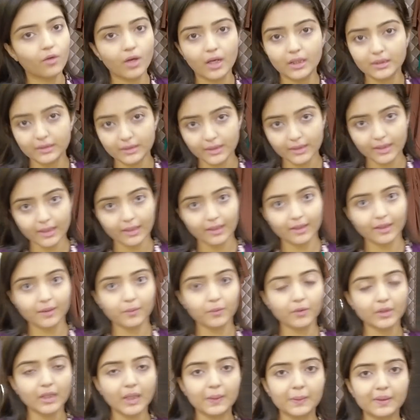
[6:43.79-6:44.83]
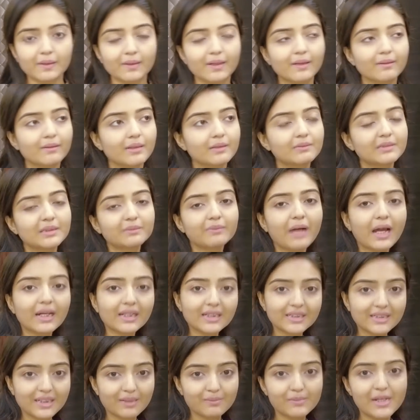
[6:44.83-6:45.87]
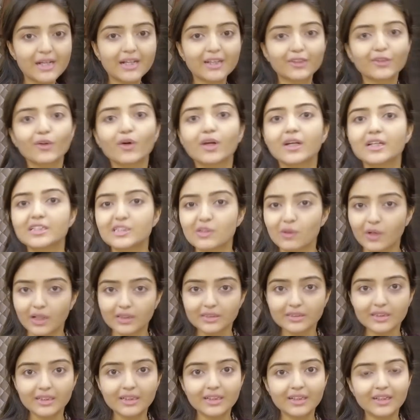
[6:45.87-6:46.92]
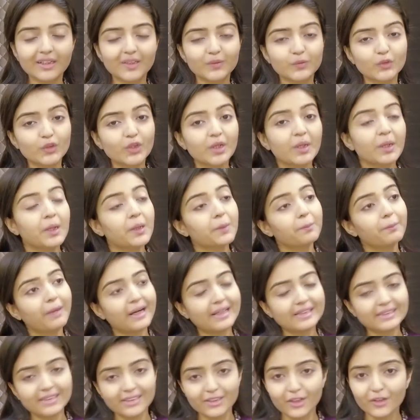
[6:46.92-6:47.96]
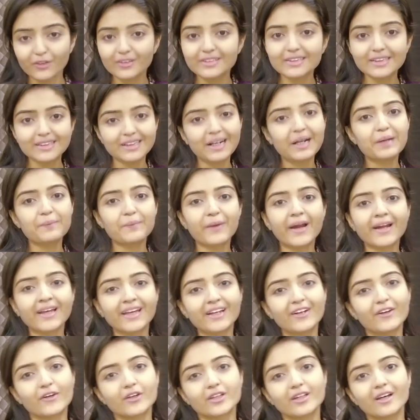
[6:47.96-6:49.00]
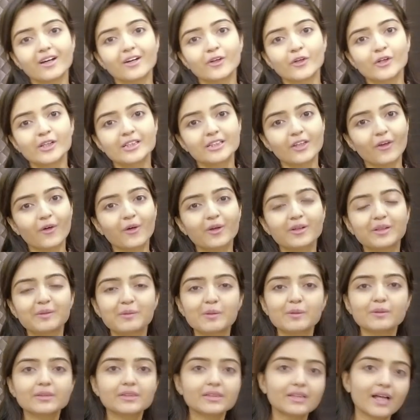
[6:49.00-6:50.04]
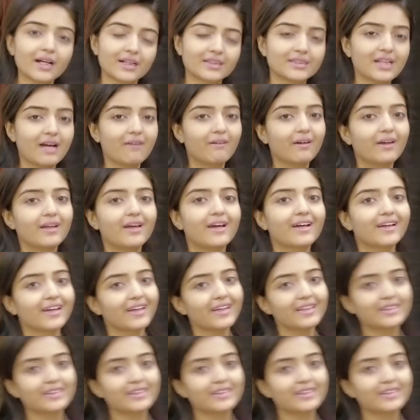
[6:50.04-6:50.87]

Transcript: ওখান থেকে কিনে নেবো তারপর ভাবলাম যে বাড়ির সামনে একটা দোকান আছে ওখান থেকে কিনে নেবো বাইরে যখন সে কার পার্কিং করে দেওয়া হয়েছে তখন রিমোভার থাক যাওয়ার আগে